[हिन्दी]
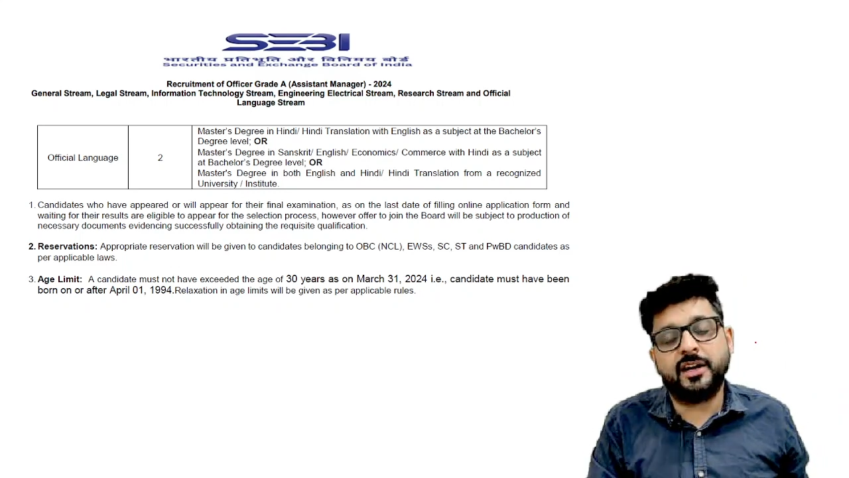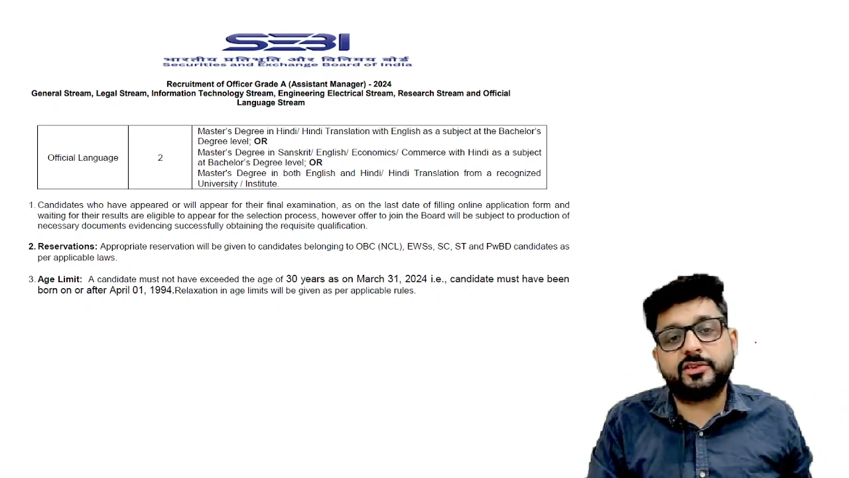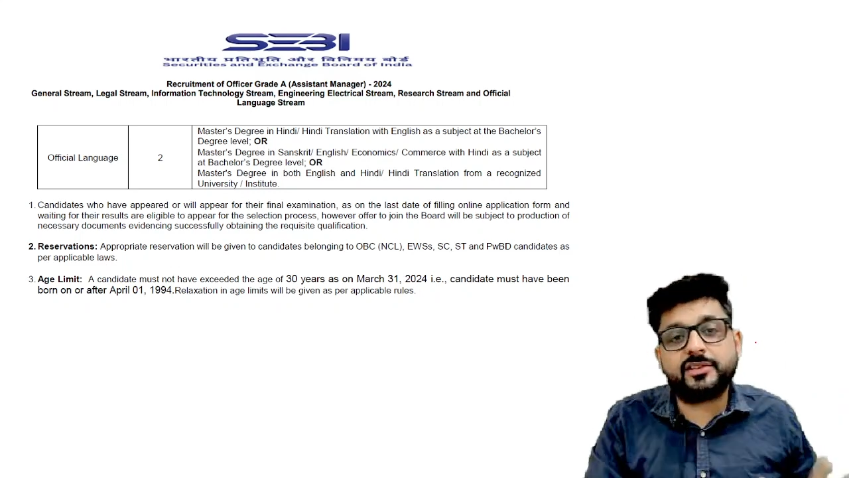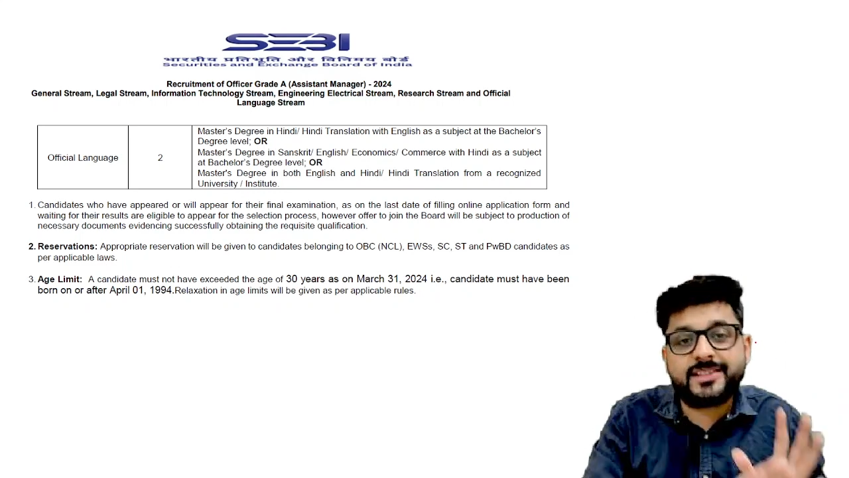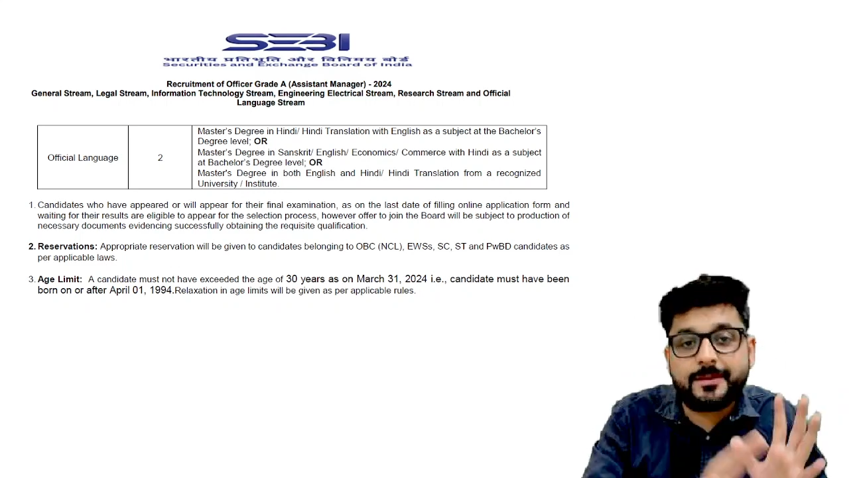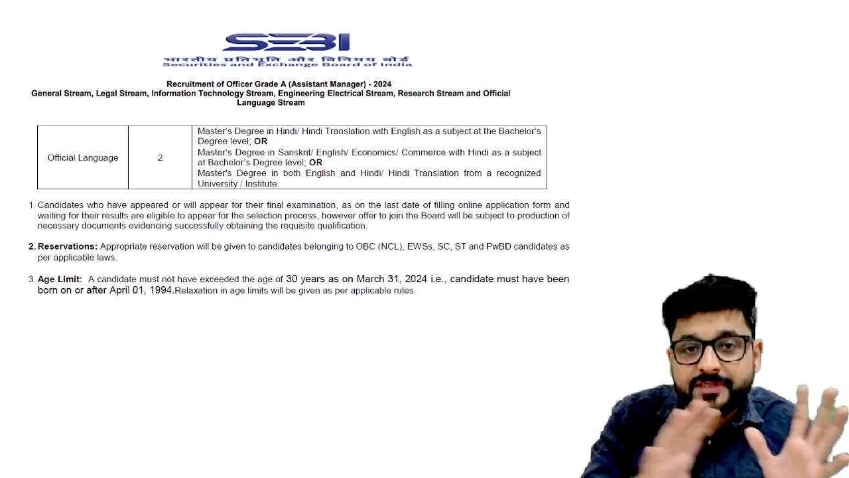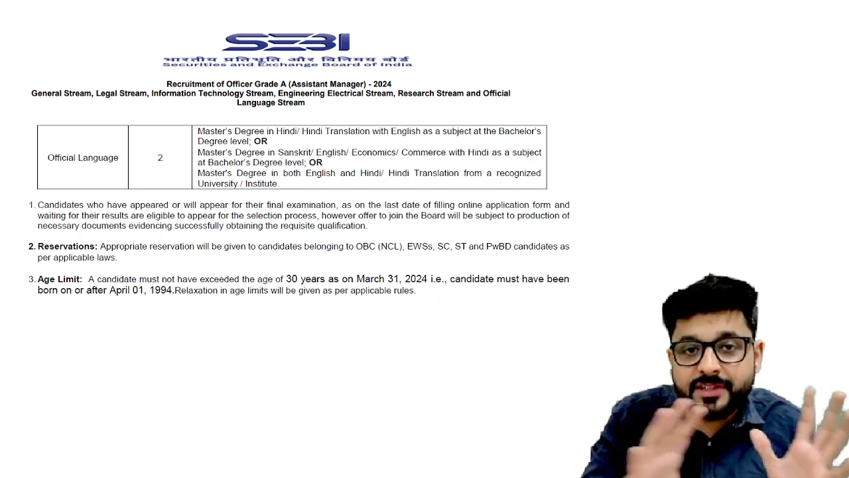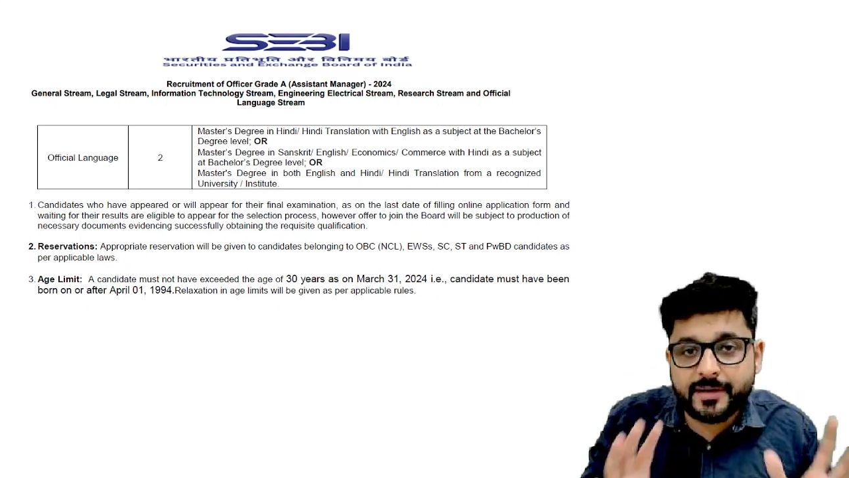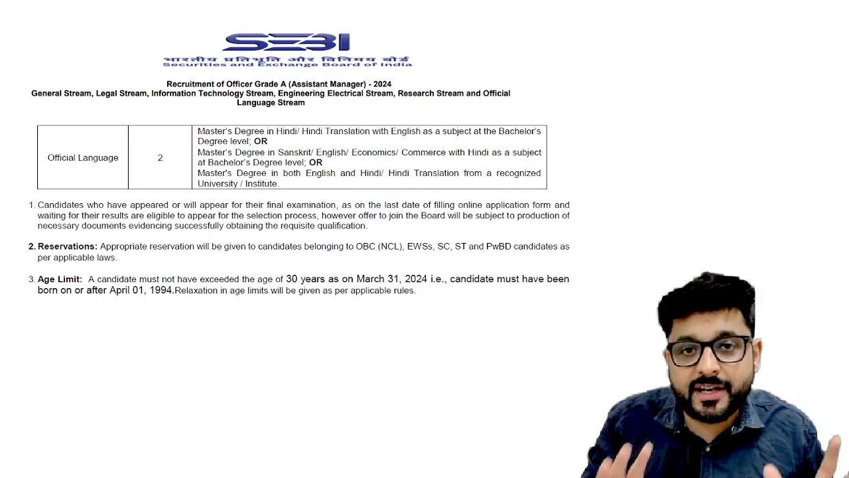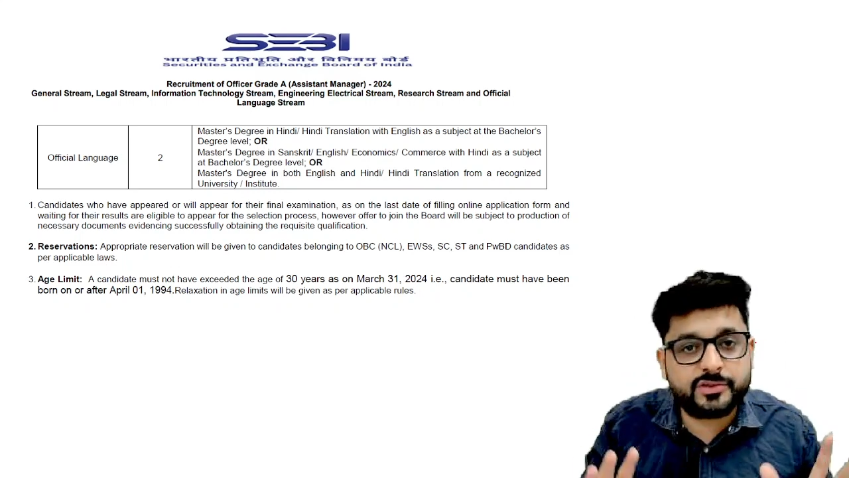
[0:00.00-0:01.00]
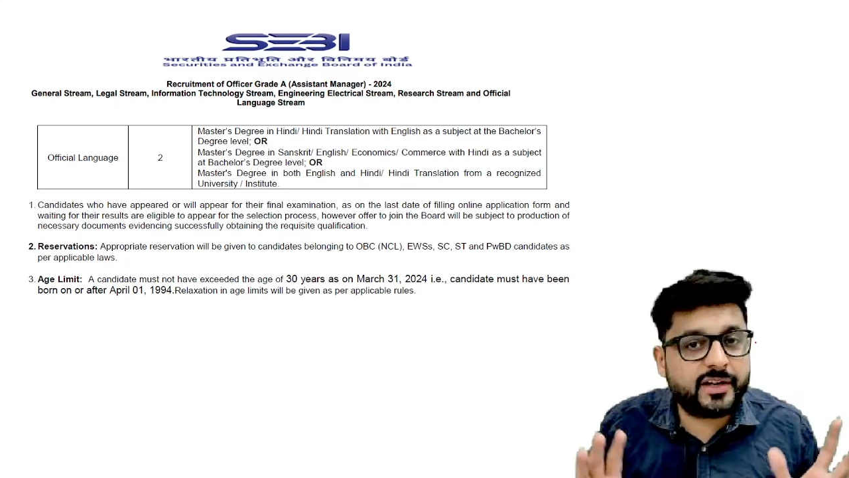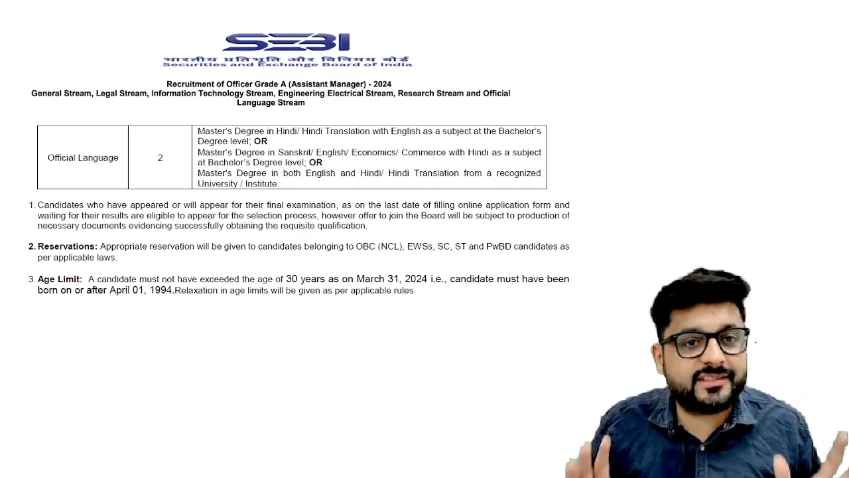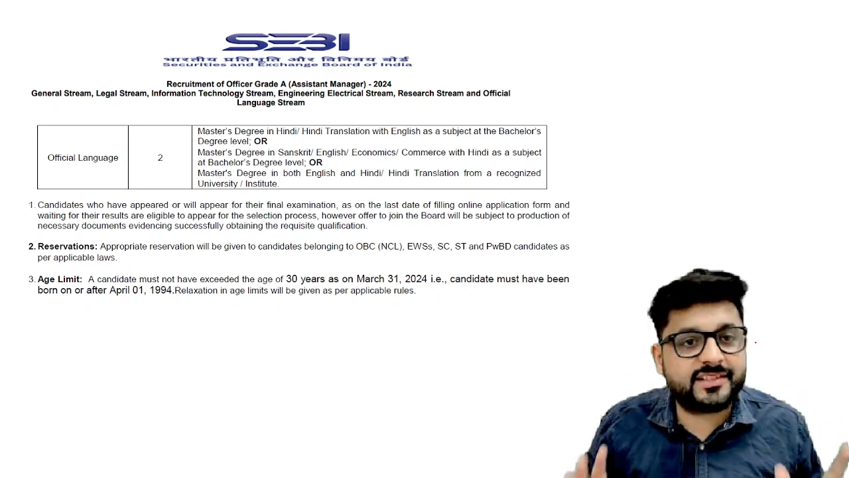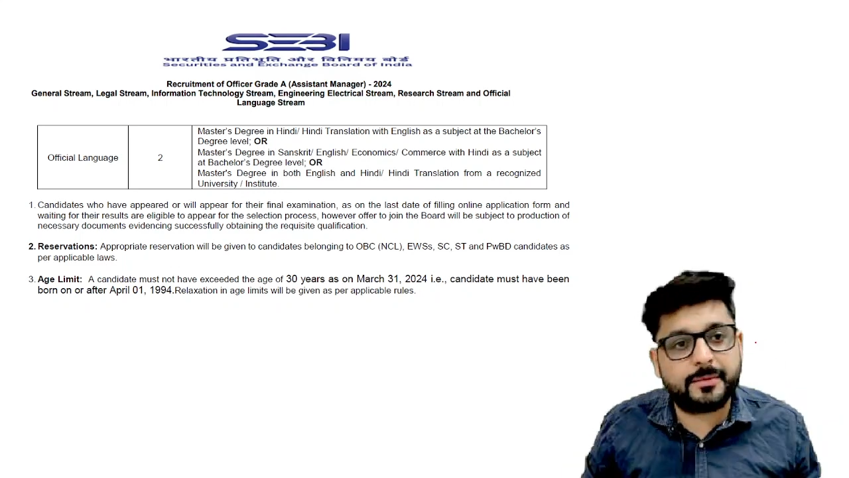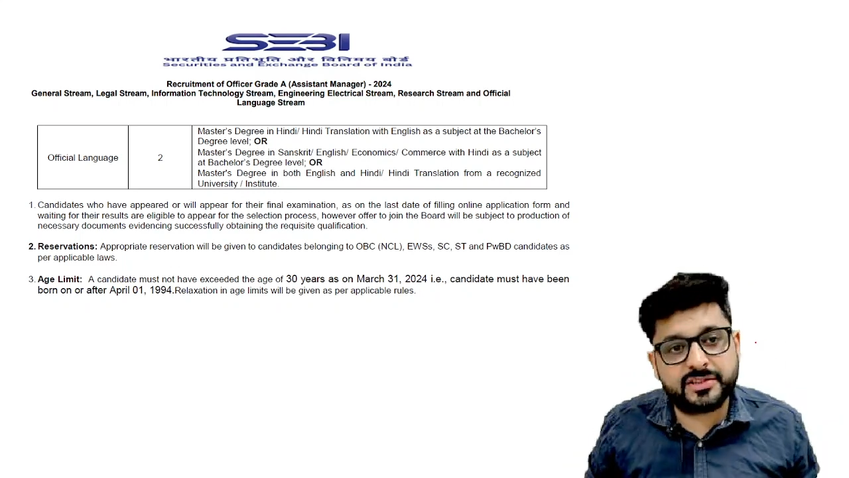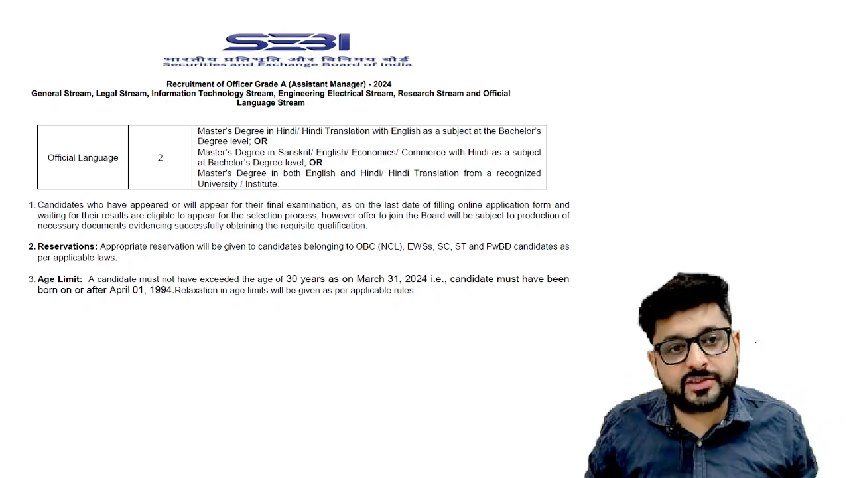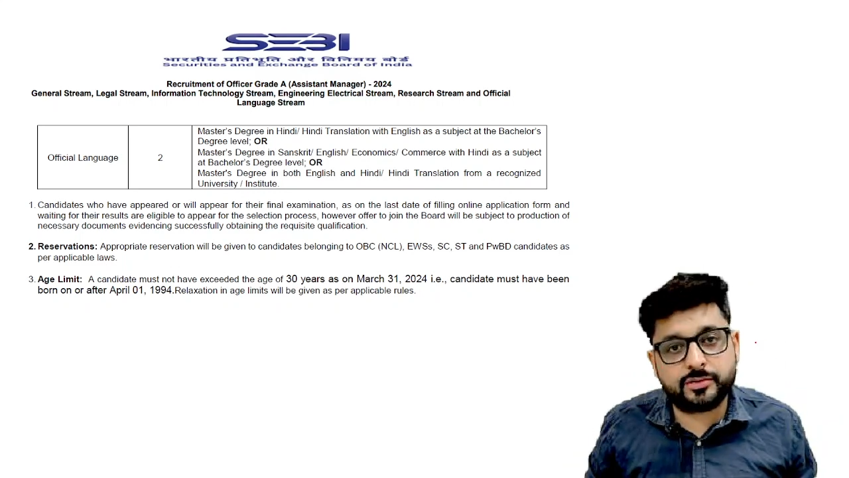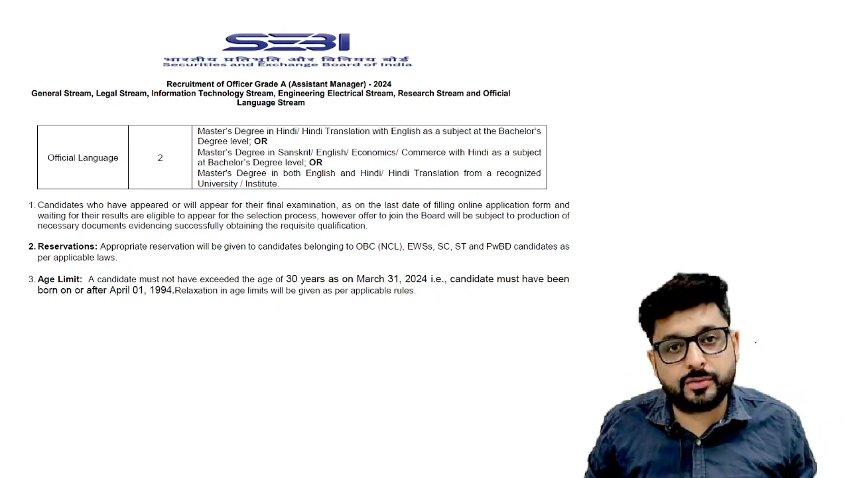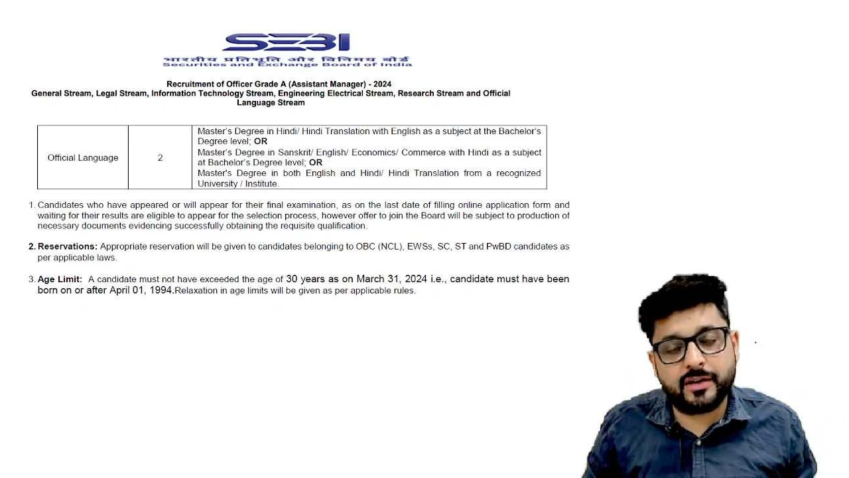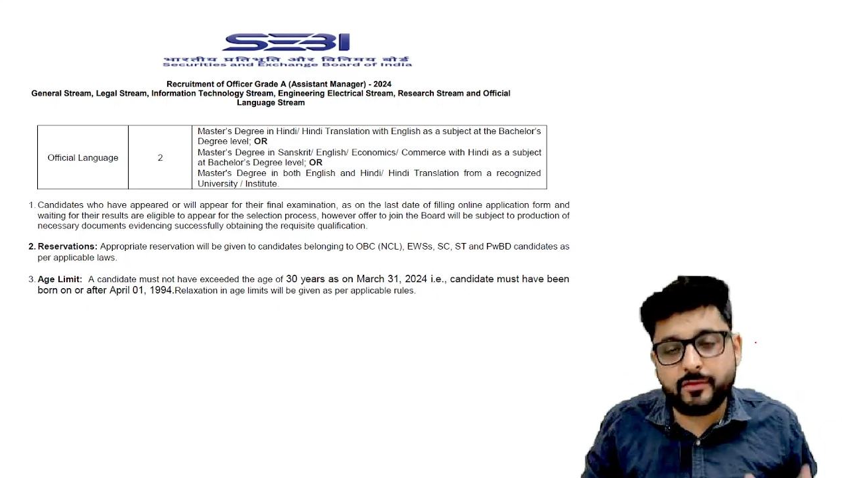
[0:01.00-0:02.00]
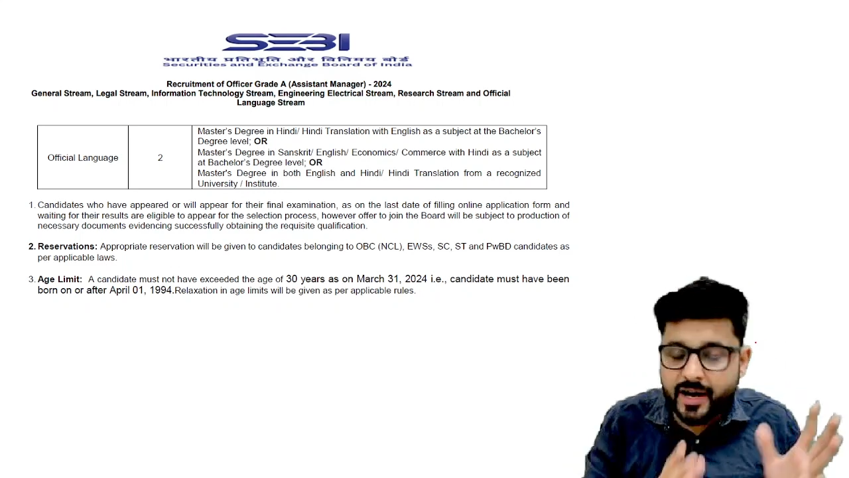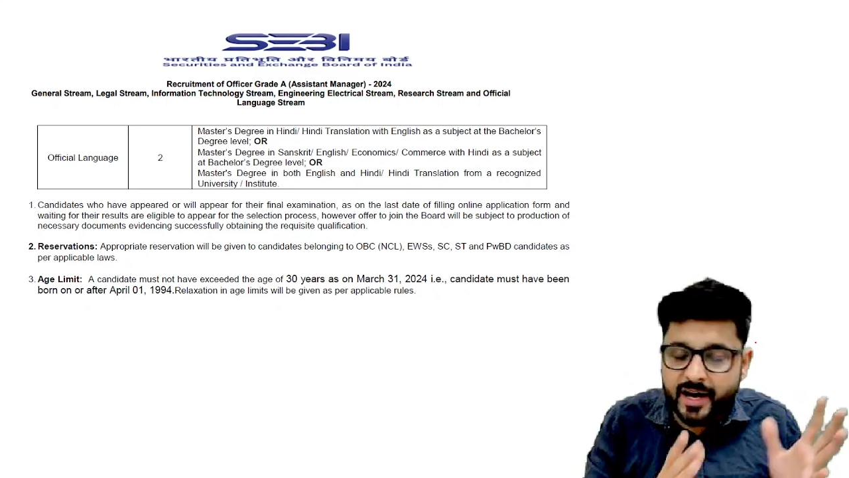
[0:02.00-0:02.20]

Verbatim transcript: तो सबसे पहले जो एग्जामिनेशन होगा वो